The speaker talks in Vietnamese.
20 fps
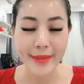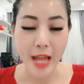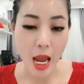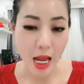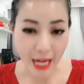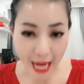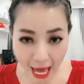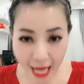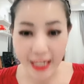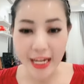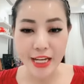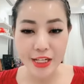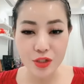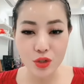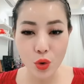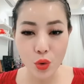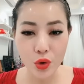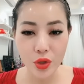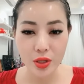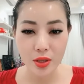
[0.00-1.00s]
Đang đánh
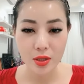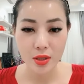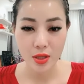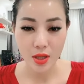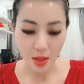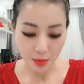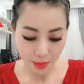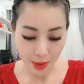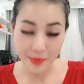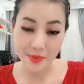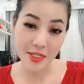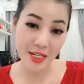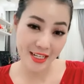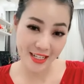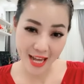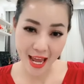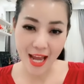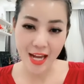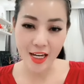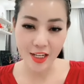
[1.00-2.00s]
rồi mà bây giờ đánh
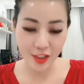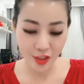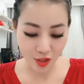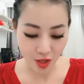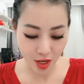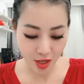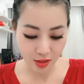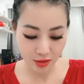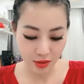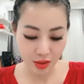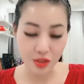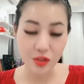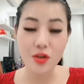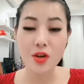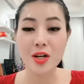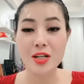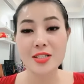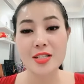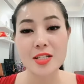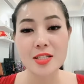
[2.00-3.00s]
đè lên nữa thì
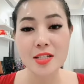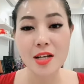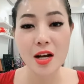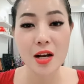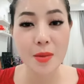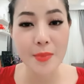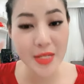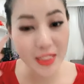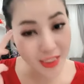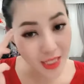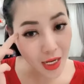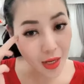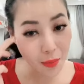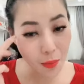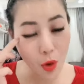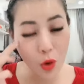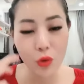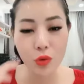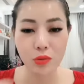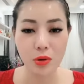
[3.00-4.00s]
thường là sẽ sợ là bị dày
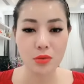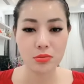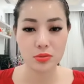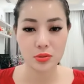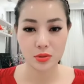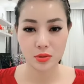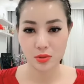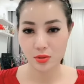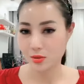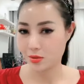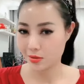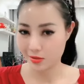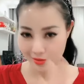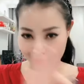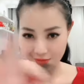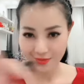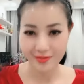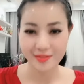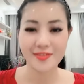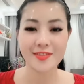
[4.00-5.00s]
môi đúng không?
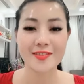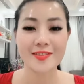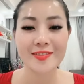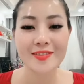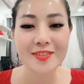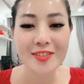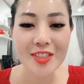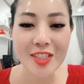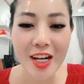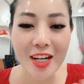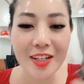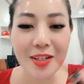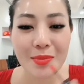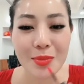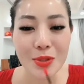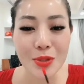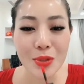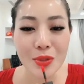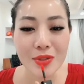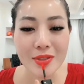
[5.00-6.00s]
Chờ Hương một
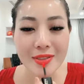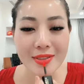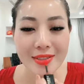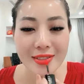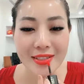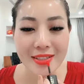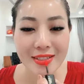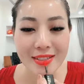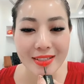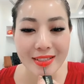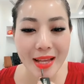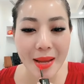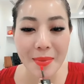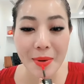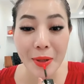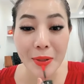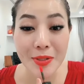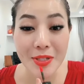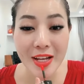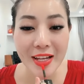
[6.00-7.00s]
chút Xem là
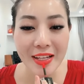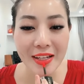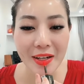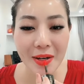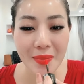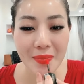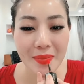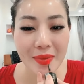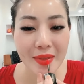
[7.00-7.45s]
có giày không